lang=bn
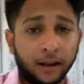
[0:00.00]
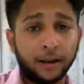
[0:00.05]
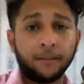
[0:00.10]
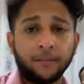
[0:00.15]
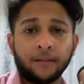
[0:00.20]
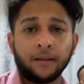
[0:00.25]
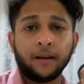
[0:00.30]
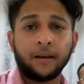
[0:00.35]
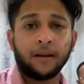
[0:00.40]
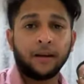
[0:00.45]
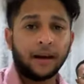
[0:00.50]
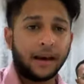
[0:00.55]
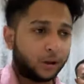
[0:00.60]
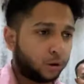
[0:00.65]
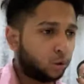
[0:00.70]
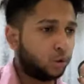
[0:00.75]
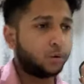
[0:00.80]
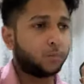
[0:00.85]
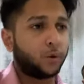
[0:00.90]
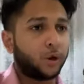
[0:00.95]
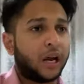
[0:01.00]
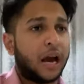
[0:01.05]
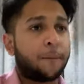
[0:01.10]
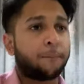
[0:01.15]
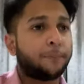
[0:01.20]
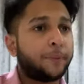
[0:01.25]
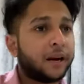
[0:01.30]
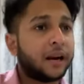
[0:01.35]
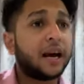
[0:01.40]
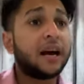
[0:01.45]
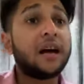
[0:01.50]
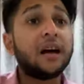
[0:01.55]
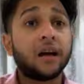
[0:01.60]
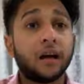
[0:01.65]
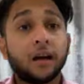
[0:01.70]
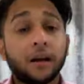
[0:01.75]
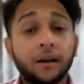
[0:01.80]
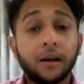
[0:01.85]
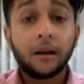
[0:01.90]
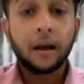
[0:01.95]
নাই এতটুকু বলি আপনারা
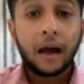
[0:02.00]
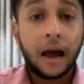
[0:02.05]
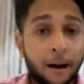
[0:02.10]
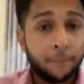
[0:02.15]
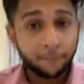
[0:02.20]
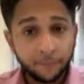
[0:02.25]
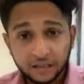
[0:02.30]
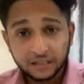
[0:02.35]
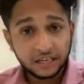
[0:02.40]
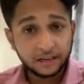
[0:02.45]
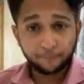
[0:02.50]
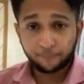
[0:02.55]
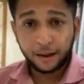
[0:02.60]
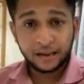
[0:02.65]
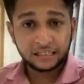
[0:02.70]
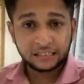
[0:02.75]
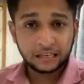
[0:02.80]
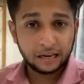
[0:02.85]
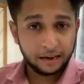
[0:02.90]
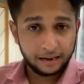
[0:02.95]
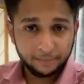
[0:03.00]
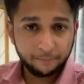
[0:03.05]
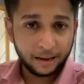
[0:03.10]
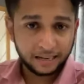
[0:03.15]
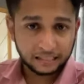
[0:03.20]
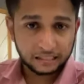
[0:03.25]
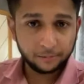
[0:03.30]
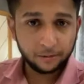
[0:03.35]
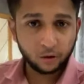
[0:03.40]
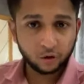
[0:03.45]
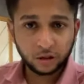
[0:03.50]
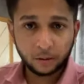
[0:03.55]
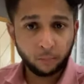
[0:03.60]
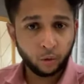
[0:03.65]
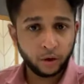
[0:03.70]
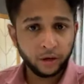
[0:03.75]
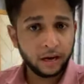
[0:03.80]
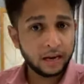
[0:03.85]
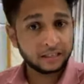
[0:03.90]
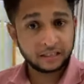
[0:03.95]
আমরা যে বাচ্চা এই বাচ্চা মানুষটা
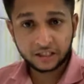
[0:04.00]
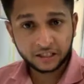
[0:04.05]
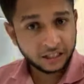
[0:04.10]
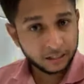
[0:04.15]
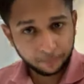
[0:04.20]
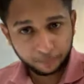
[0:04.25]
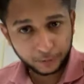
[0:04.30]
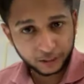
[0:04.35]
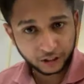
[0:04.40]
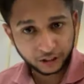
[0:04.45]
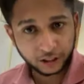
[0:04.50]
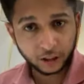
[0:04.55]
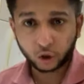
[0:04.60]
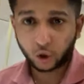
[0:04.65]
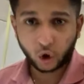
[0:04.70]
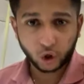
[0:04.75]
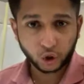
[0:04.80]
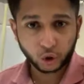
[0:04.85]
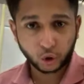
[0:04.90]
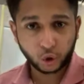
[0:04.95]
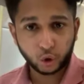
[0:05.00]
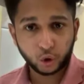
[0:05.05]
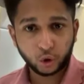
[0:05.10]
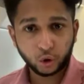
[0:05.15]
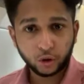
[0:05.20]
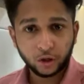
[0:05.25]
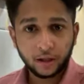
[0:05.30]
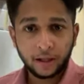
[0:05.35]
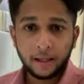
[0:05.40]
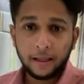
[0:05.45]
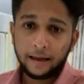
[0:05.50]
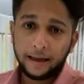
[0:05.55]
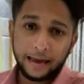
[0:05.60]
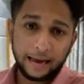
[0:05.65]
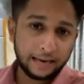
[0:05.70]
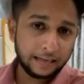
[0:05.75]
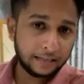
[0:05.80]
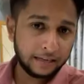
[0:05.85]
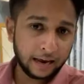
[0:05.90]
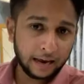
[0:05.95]
বলি না যে ডিপ্রেশন কষ্ট
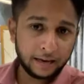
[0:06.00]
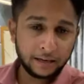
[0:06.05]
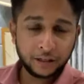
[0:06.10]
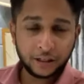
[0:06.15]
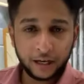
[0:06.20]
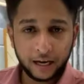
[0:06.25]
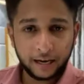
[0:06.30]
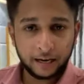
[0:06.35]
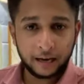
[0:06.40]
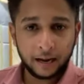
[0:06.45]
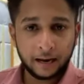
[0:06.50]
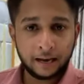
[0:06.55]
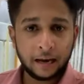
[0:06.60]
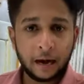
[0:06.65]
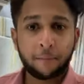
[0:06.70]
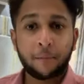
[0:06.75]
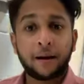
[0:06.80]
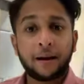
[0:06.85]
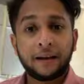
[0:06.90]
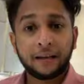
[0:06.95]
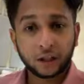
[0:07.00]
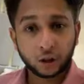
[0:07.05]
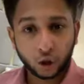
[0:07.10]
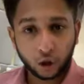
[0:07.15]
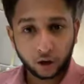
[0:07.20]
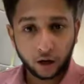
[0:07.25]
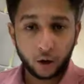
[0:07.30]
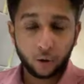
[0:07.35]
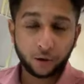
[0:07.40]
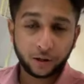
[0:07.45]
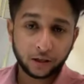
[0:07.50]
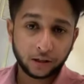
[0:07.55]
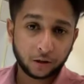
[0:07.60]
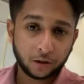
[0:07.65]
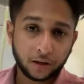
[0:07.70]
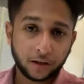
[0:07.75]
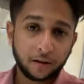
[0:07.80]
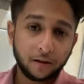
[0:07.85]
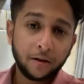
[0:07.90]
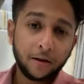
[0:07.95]
এই নাই সেই নাই আমার এটা দরকার ওইটা
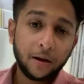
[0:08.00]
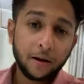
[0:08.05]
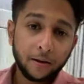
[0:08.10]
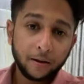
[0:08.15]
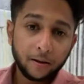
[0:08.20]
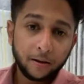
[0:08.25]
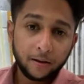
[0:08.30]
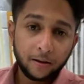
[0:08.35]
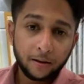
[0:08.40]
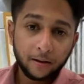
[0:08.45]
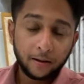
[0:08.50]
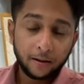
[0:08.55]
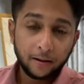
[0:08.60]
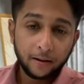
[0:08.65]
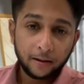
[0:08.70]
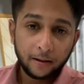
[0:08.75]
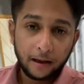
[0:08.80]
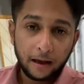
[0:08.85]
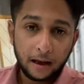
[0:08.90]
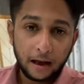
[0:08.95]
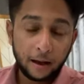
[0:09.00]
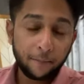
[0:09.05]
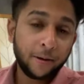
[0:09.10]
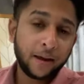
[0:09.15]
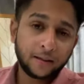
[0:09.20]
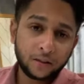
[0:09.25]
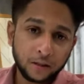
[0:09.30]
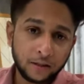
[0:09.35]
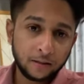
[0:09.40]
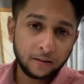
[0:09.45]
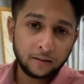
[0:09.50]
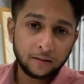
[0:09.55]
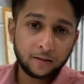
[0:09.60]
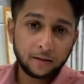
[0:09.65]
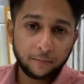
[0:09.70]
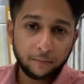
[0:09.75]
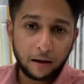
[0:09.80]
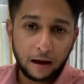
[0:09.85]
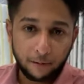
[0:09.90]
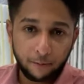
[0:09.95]
দরকার আমি একদিন
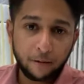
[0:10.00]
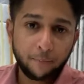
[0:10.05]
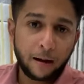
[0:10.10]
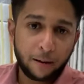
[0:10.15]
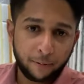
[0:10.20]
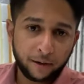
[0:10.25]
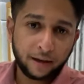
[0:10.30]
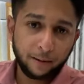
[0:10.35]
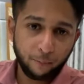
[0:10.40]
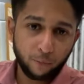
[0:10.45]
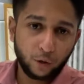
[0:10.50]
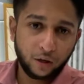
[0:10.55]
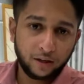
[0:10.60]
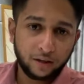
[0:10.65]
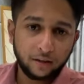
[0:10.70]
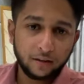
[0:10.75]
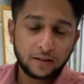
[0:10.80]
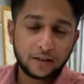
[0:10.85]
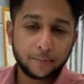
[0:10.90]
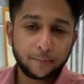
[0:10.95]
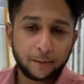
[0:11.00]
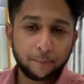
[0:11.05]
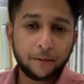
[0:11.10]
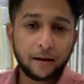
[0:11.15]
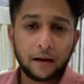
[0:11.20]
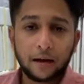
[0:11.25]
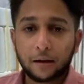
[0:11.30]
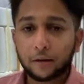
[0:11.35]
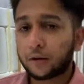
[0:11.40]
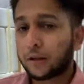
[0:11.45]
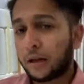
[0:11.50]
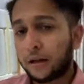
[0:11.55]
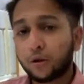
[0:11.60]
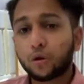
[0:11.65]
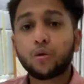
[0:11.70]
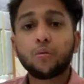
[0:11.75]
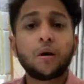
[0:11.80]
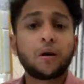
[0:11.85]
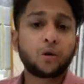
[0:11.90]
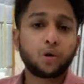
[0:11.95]
আমার বাবাকে বলি যে বাবা
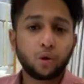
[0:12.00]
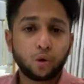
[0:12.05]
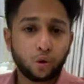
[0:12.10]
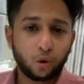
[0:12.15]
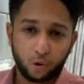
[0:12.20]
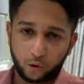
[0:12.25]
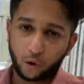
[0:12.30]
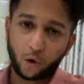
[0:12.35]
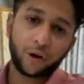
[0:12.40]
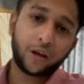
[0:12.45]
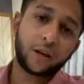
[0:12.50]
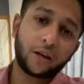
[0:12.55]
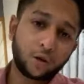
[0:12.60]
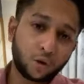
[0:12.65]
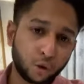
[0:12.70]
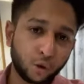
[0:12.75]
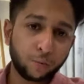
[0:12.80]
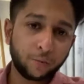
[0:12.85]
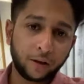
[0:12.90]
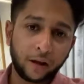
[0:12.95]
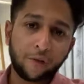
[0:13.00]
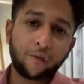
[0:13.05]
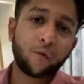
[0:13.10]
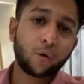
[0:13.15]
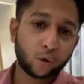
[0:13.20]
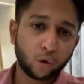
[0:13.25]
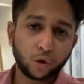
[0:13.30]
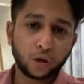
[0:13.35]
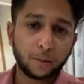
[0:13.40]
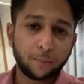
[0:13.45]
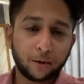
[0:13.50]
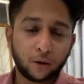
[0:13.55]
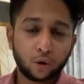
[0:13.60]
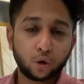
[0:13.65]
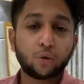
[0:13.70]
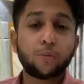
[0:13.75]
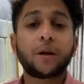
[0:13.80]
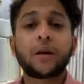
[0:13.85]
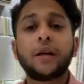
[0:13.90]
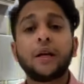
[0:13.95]
তোমার তো অনেক কিছু তুমি অ্যাফোর্ড করতে পারো
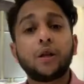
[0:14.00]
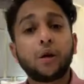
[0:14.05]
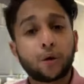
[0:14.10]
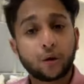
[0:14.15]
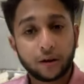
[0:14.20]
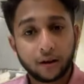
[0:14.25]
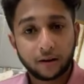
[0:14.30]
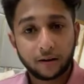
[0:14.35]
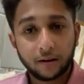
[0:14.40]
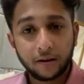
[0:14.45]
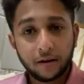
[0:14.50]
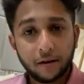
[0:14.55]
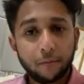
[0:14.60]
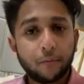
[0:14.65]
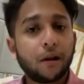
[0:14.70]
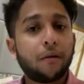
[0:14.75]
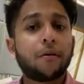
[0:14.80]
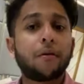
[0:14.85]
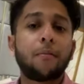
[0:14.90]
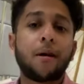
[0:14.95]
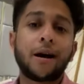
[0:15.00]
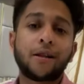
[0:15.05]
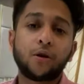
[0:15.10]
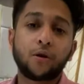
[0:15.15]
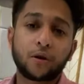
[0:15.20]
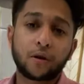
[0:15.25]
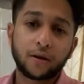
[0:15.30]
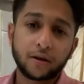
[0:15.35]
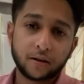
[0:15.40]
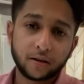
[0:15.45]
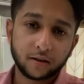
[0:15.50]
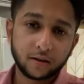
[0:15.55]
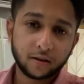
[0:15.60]
তোমার কি দরকার বলে আমার মা দরকার